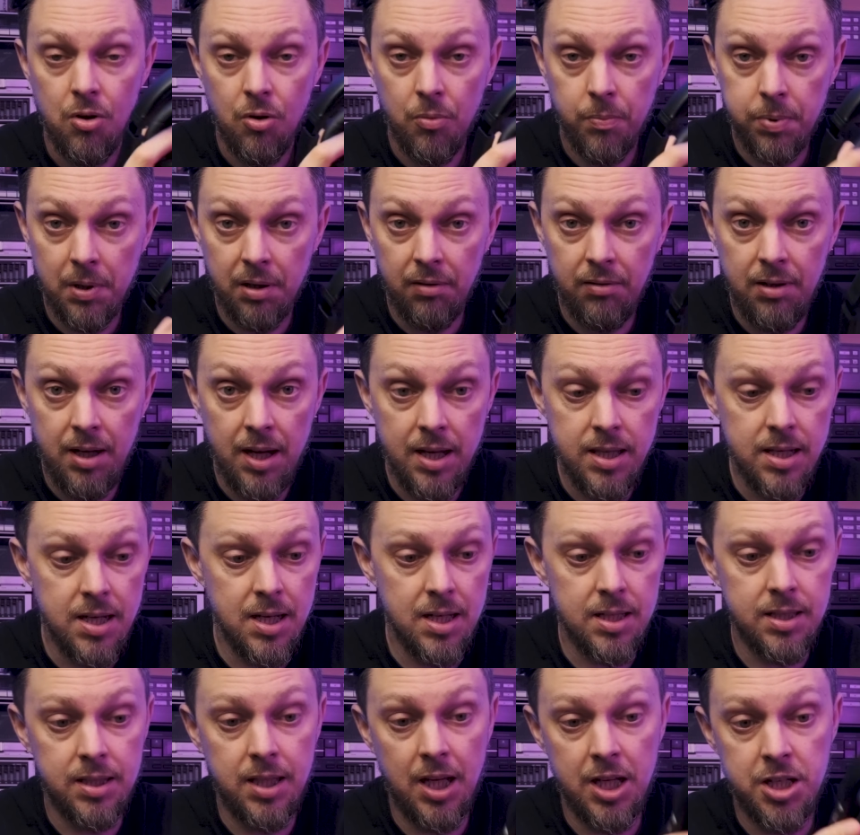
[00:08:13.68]

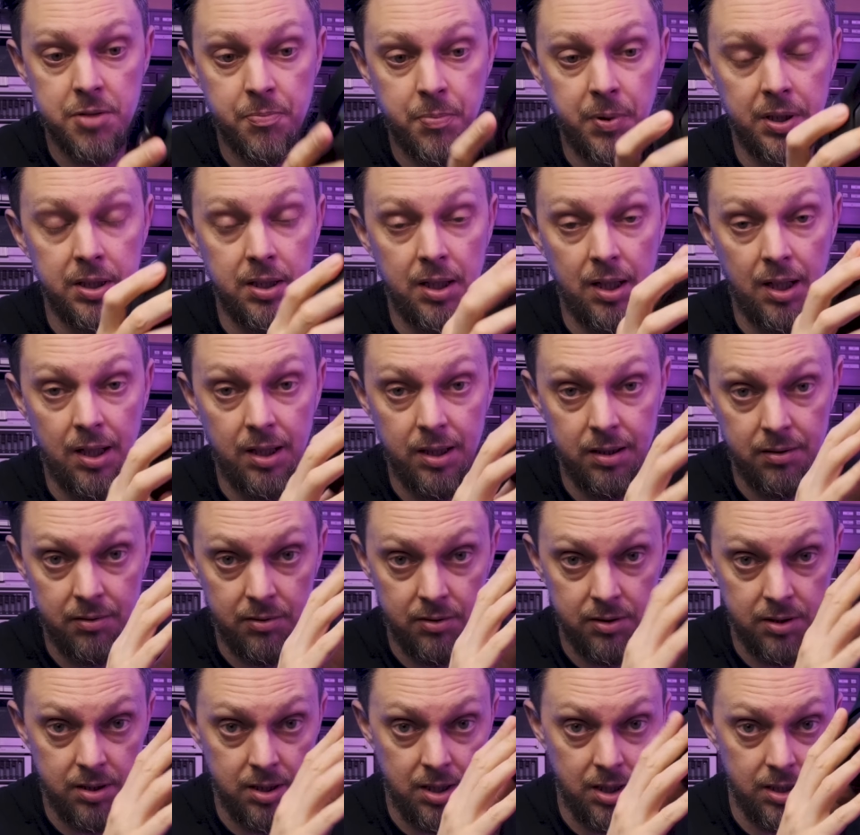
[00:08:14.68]
Управление с тач-панели
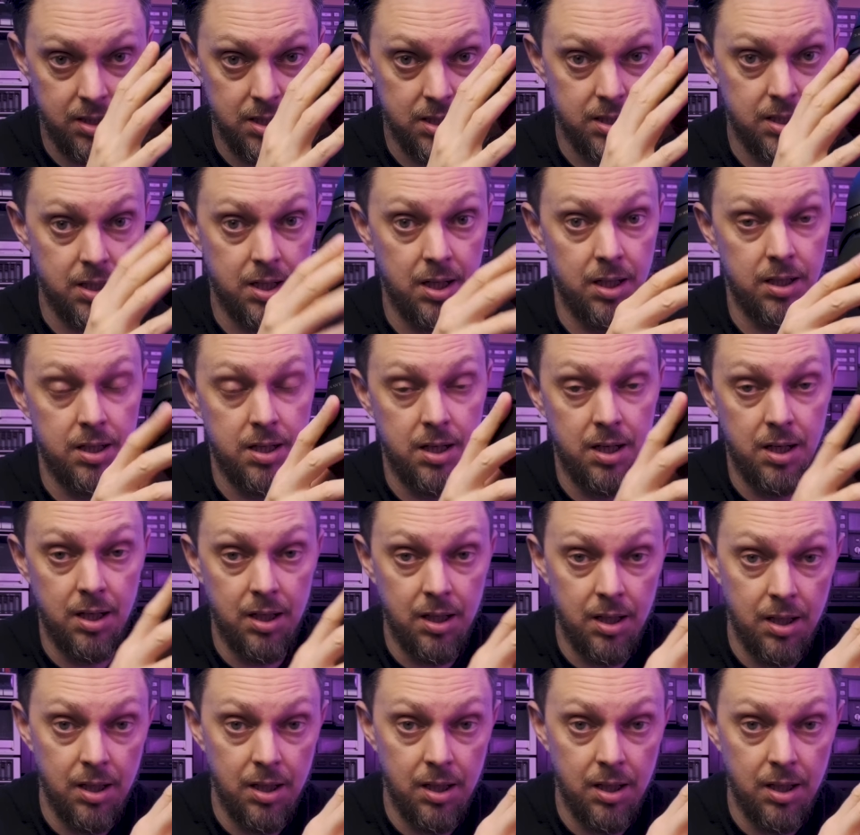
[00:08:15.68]
вот на этой стороне,